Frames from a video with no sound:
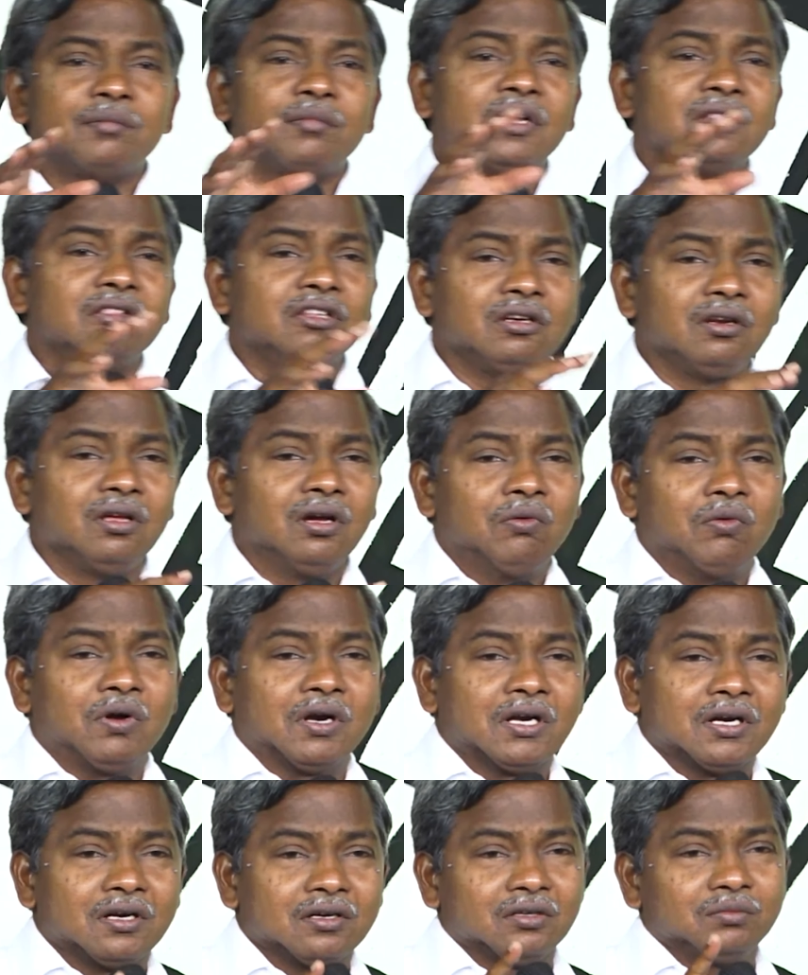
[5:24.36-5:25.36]
మందిలో
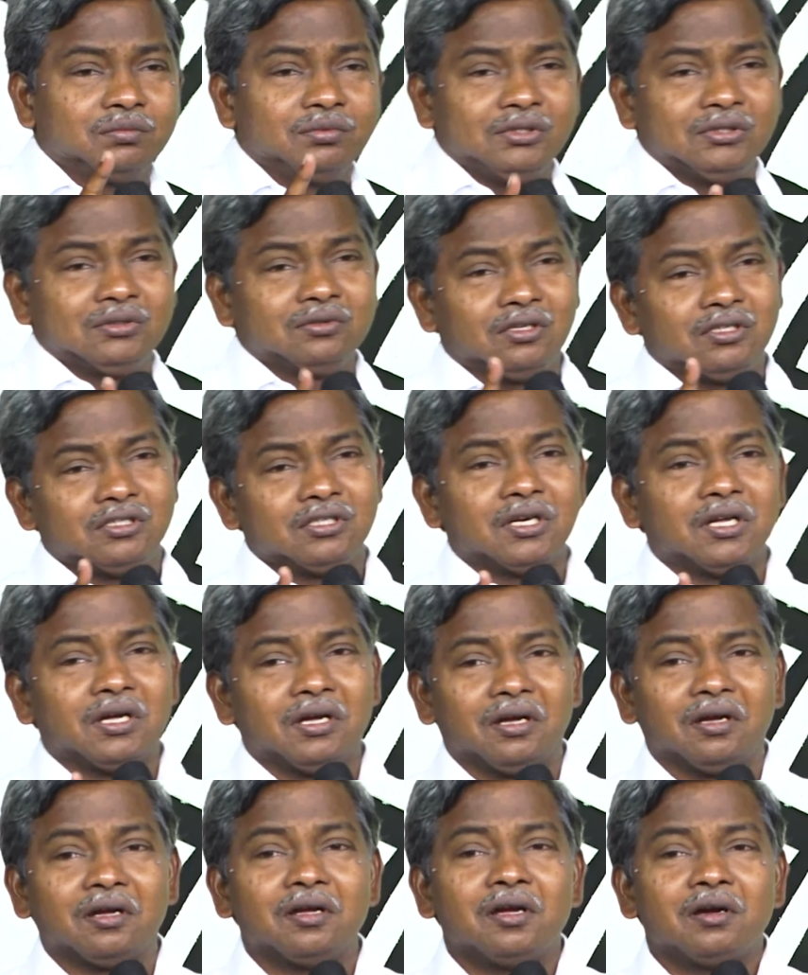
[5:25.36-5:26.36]
ఒక్కరు పూసుకొచ్చినా
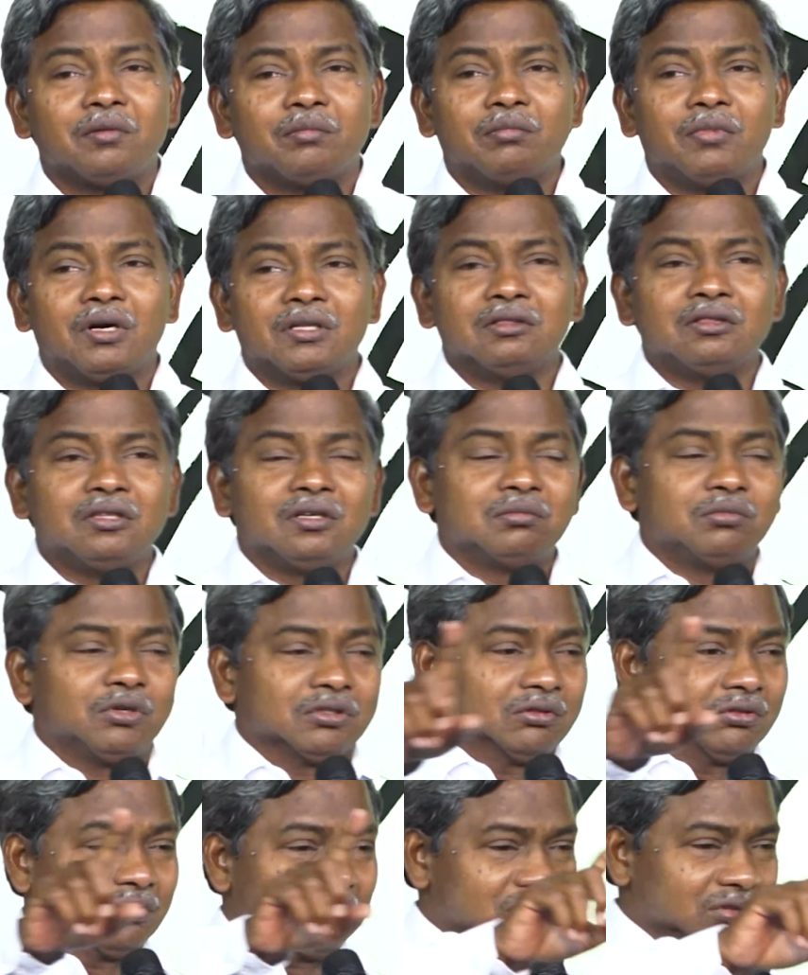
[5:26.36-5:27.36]
మందిరం
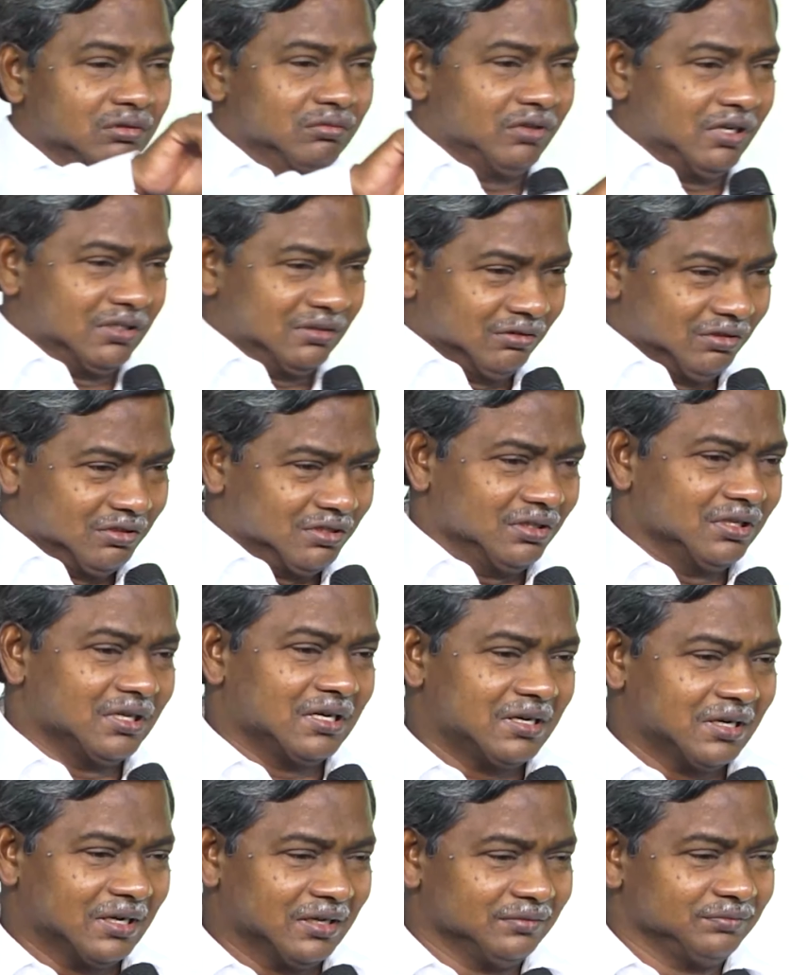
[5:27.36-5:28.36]
మొత్తం వాసన
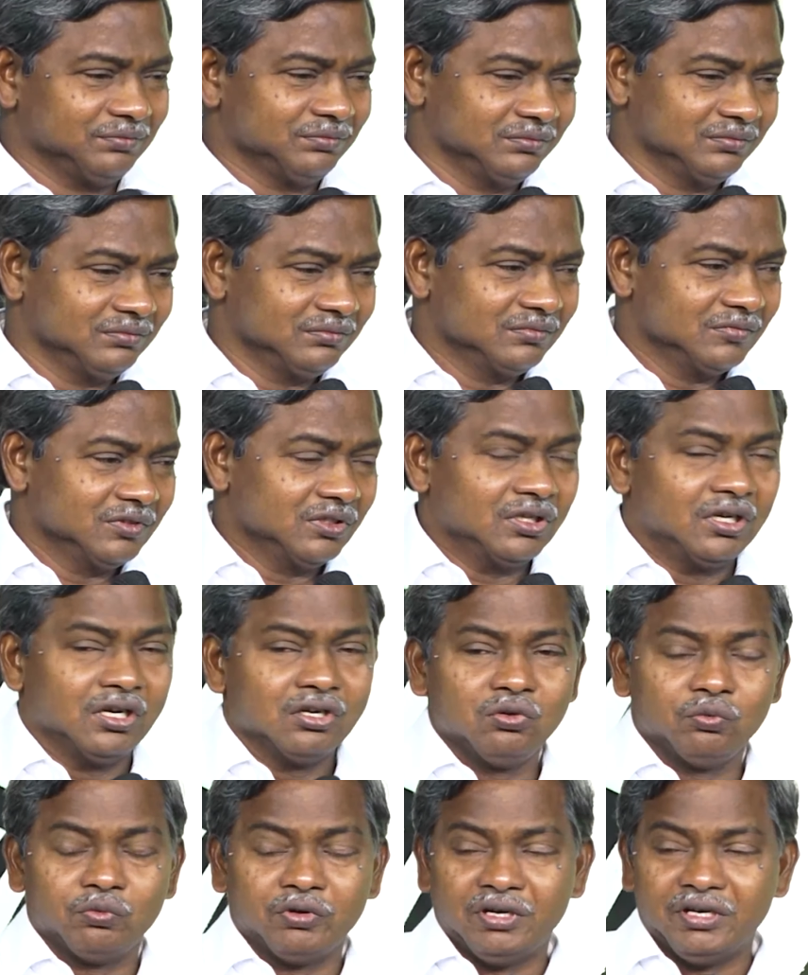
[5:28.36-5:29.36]
వచ్చిందంట
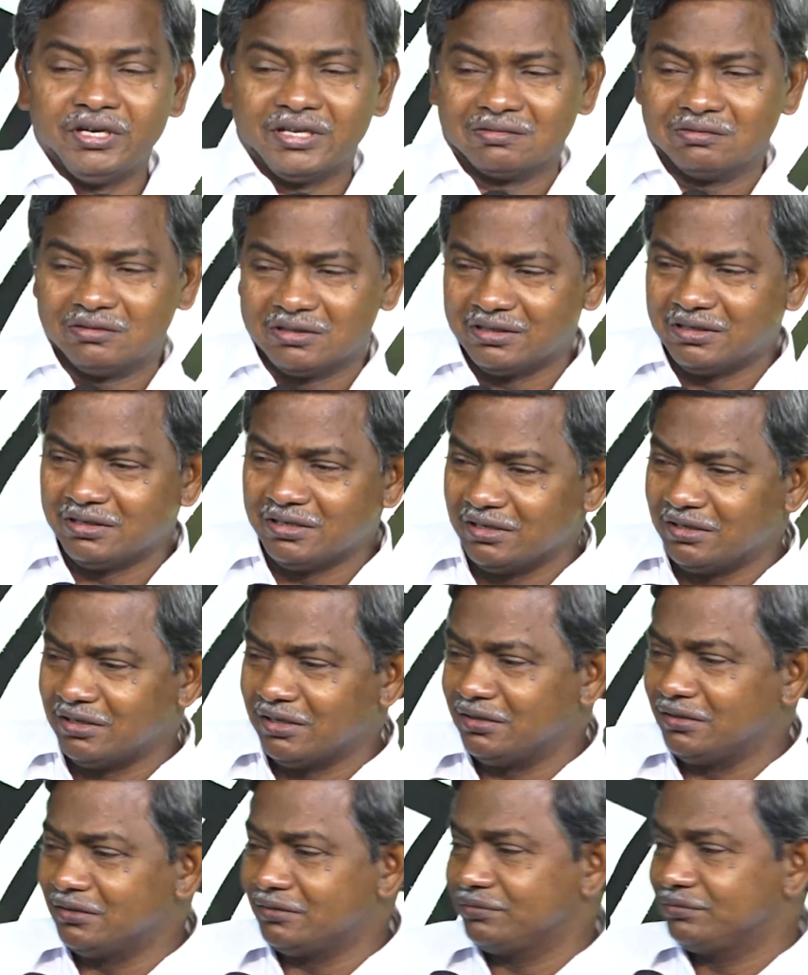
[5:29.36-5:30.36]
అటువంటి అత్తరంటంట
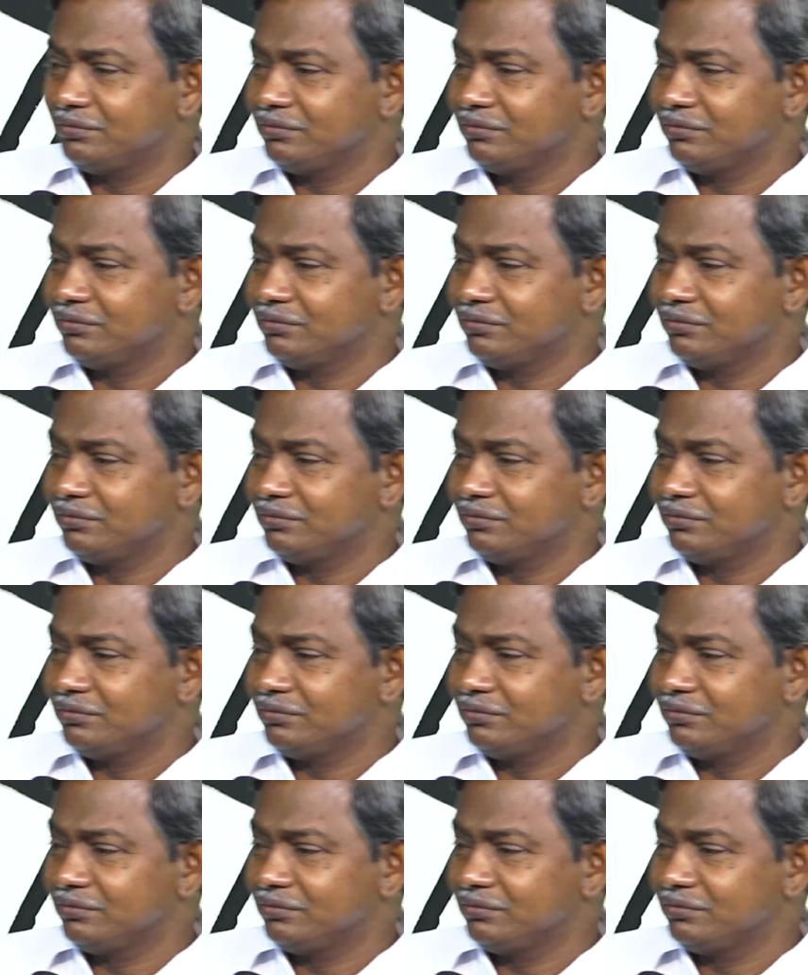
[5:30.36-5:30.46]
అది